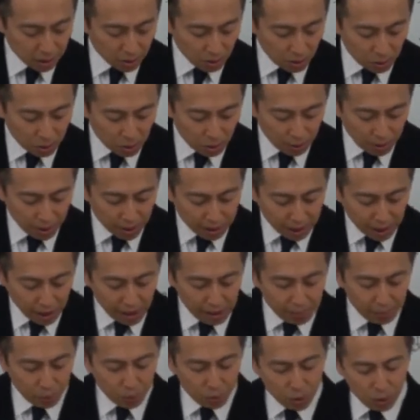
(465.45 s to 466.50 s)
今度は
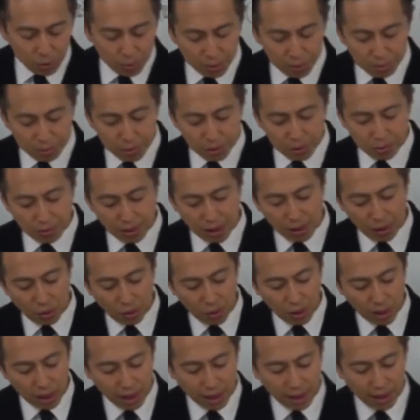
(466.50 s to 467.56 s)
大問の部分は
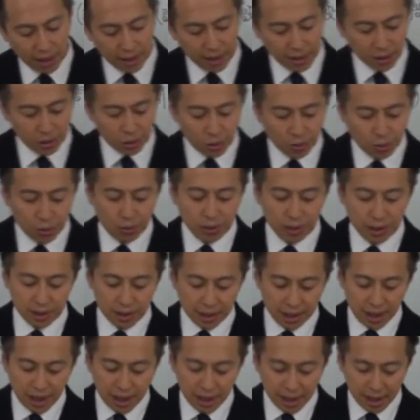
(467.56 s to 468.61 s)
OK かなと思うんで
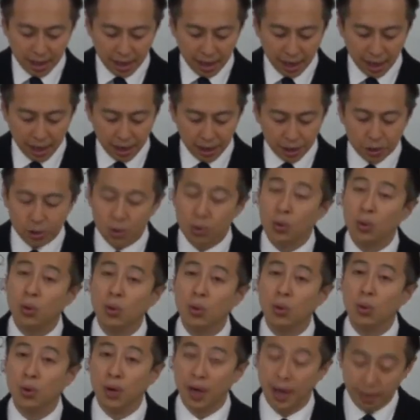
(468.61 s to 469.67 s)
すが回
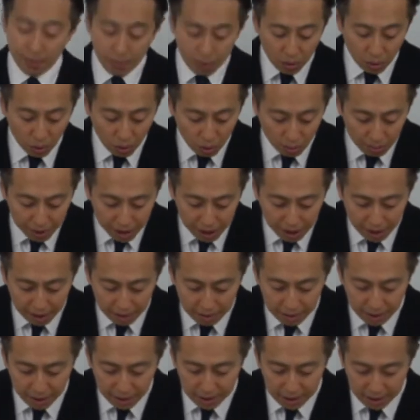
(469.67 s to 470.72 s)
答編を見て
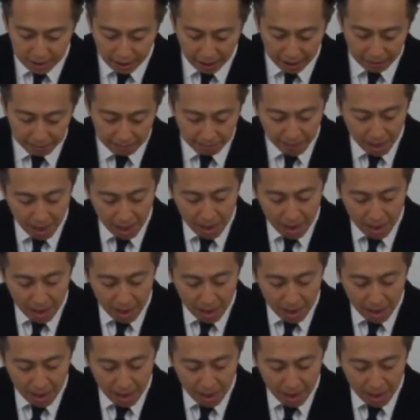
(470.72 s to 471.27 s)
ください。